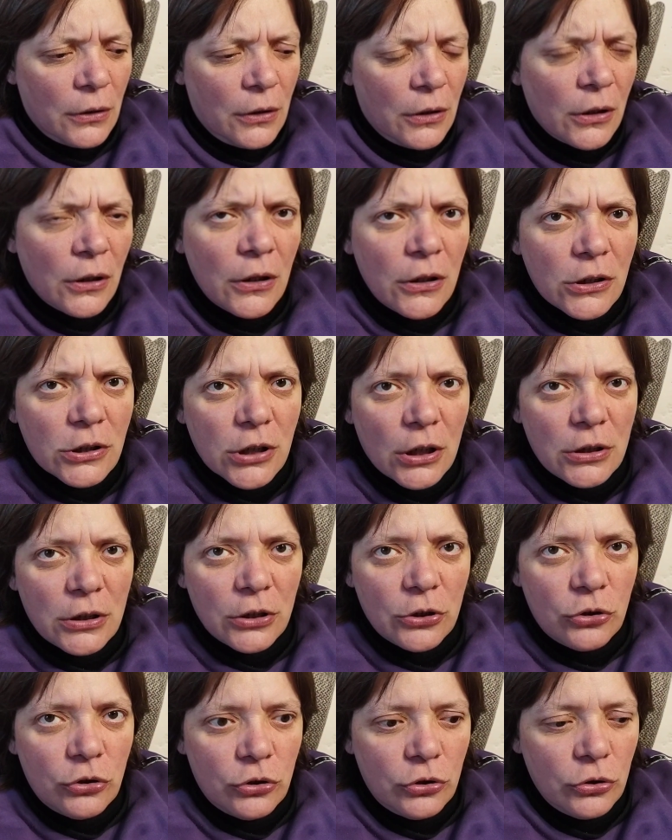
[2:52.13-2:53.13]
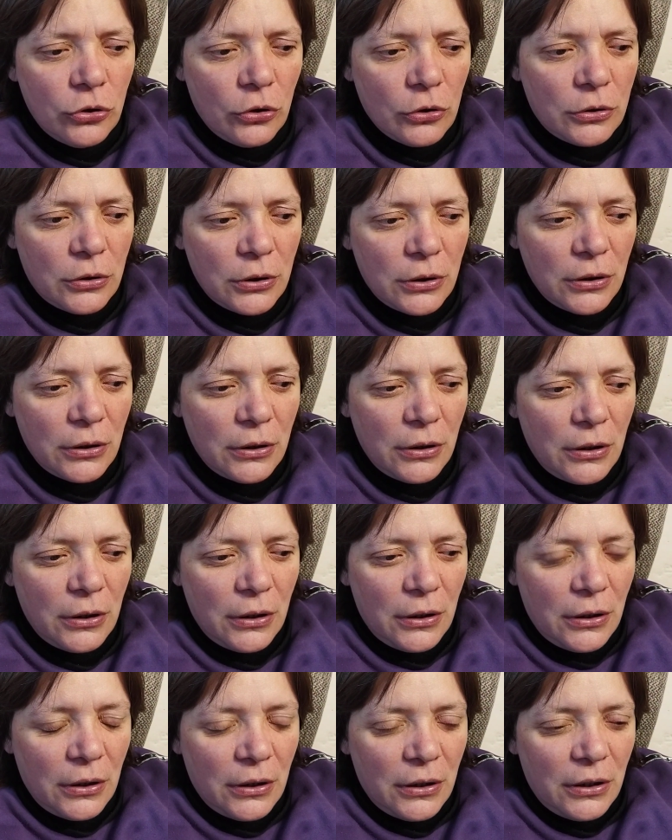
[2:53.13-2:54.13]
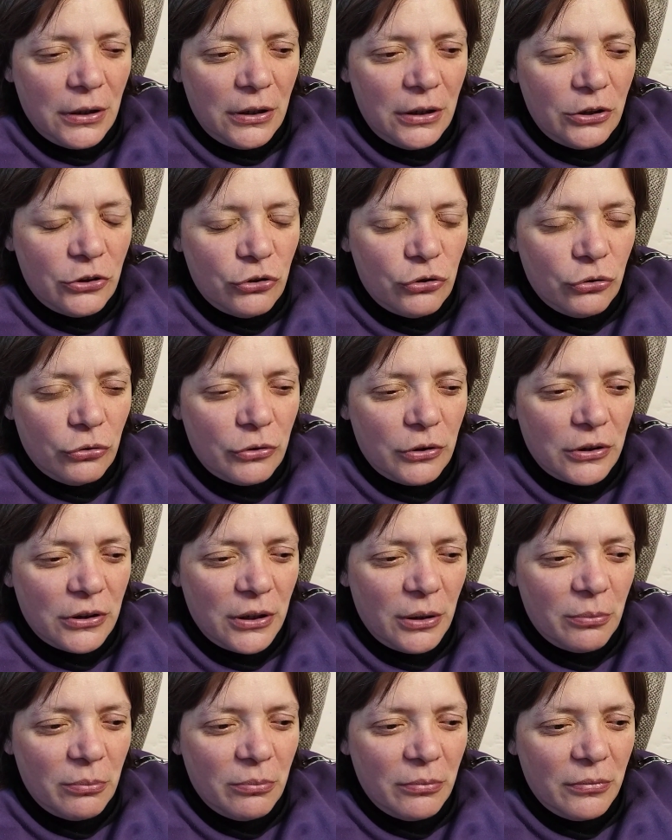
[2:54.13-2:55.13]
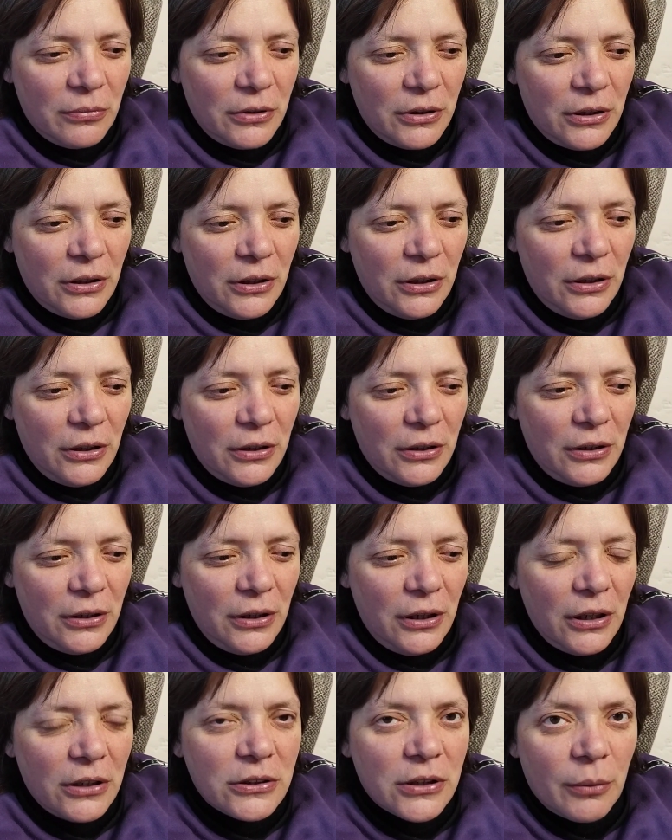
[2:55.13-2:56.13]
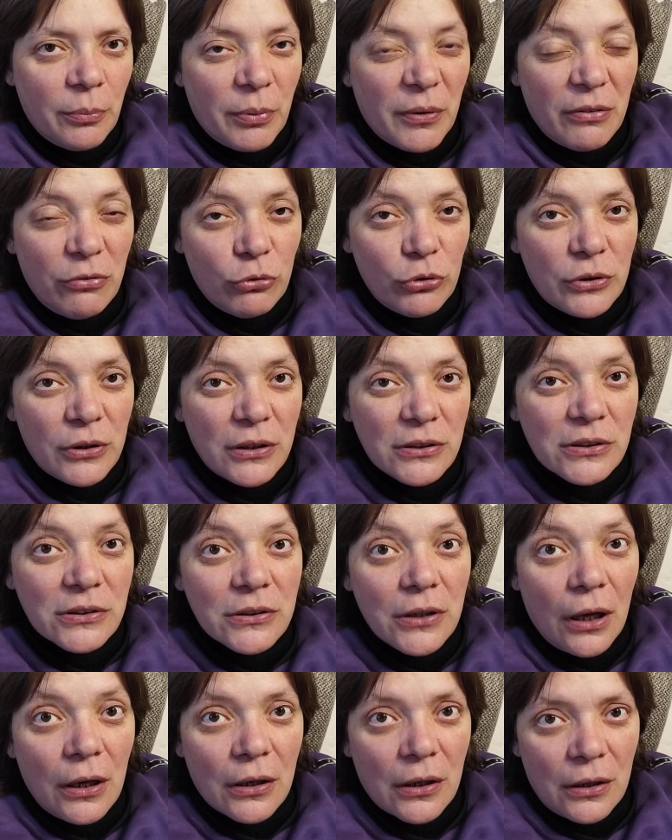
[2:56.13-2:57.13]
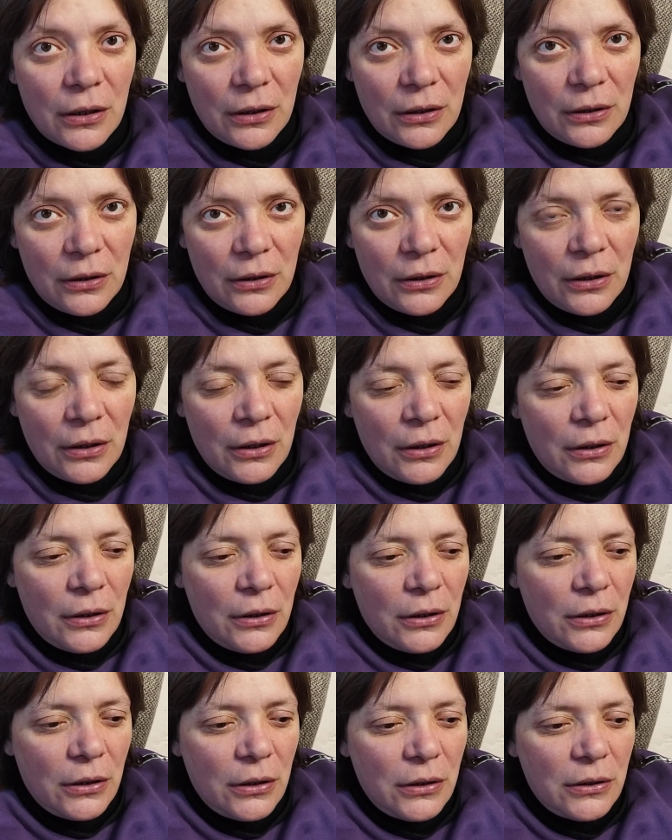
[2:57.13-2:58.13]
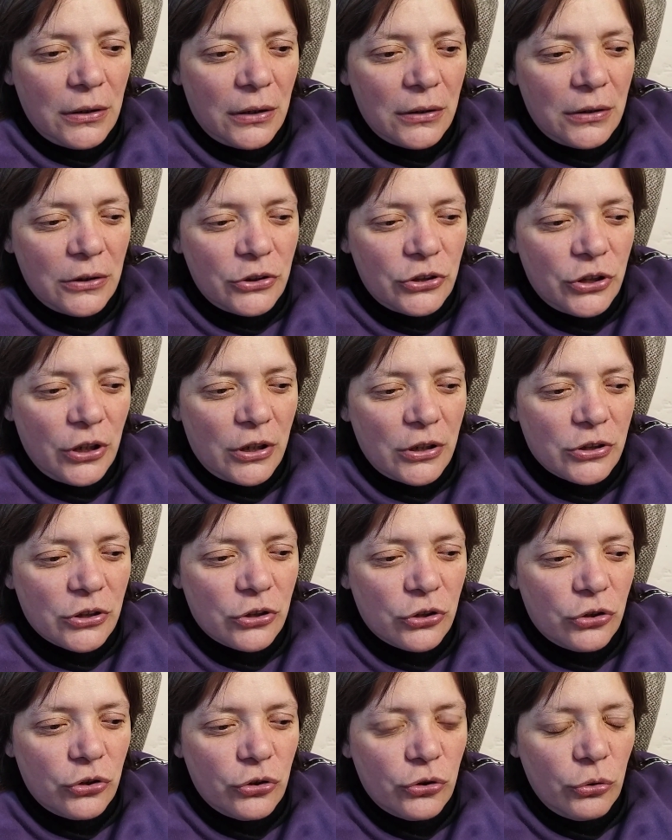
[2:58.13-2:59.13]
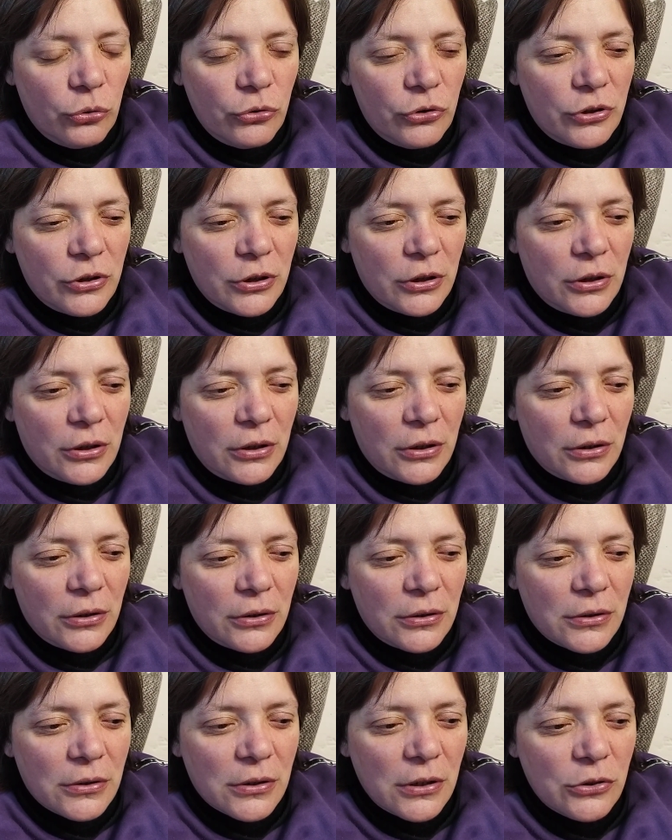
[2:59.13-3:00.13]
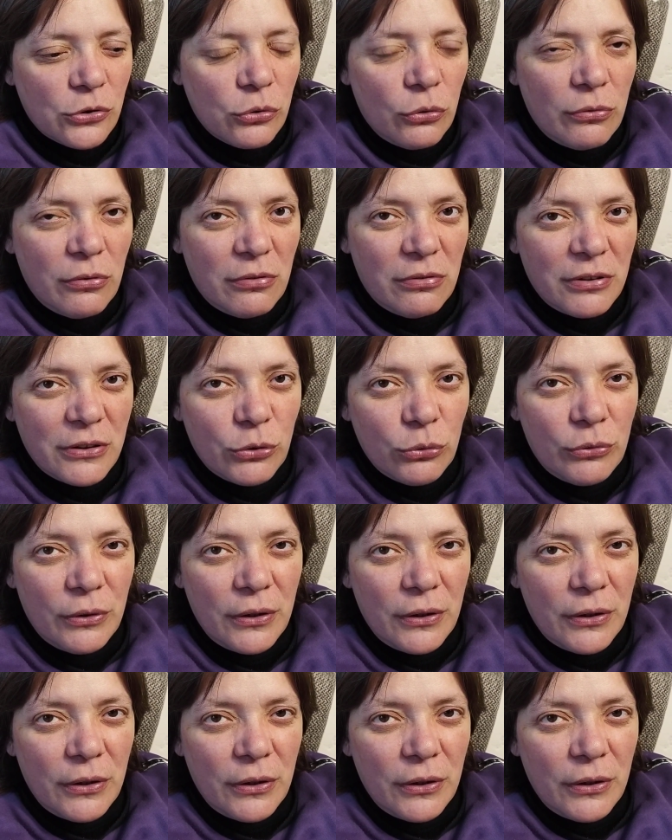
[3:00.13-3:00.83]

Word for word: крыша течет, и что-то там электропроводка старая, и надо через счетчик засовывать